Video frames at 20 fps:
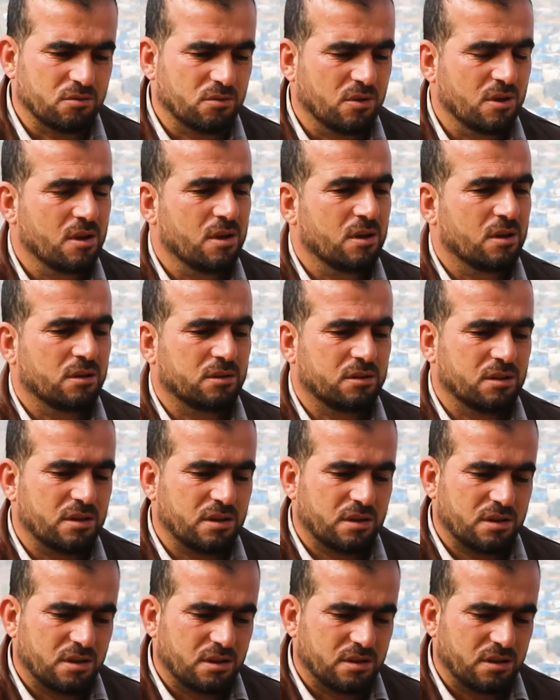او قلت
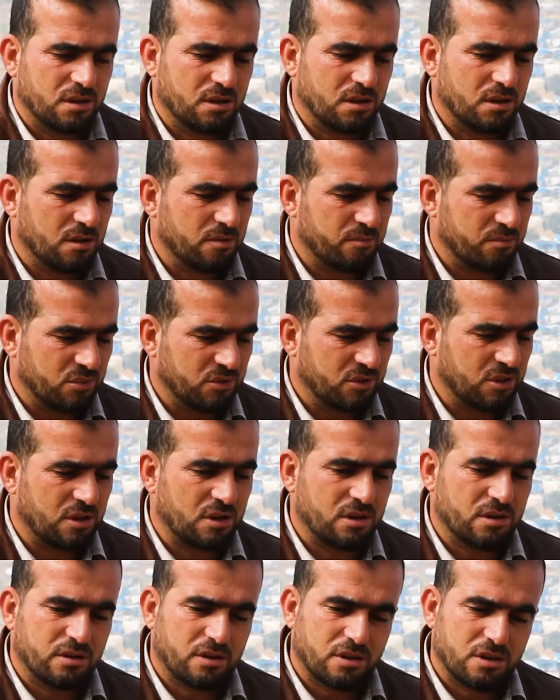لك يعني آه،
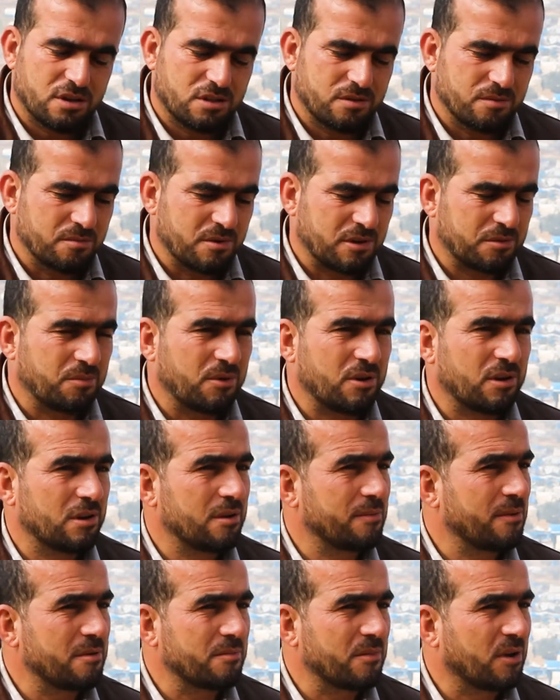بتضل قاعده بالمطبخ
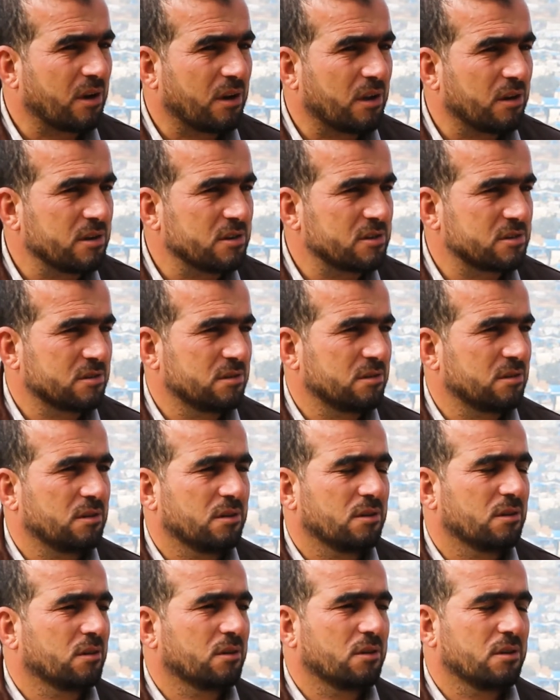لبين ما اخلص
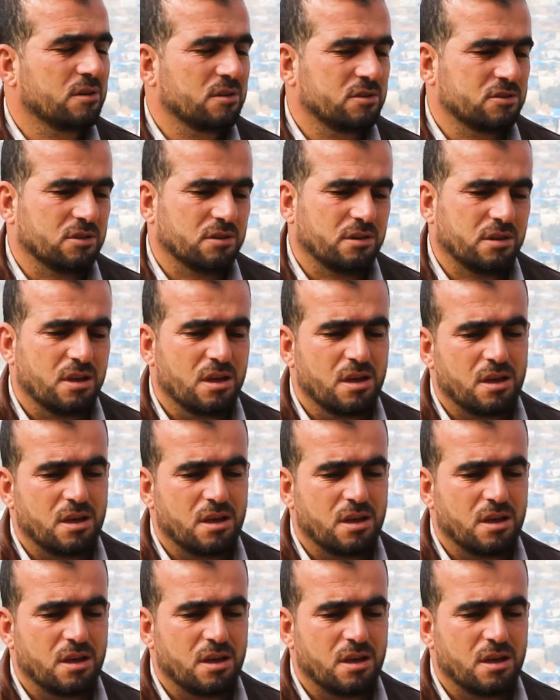كل شغلي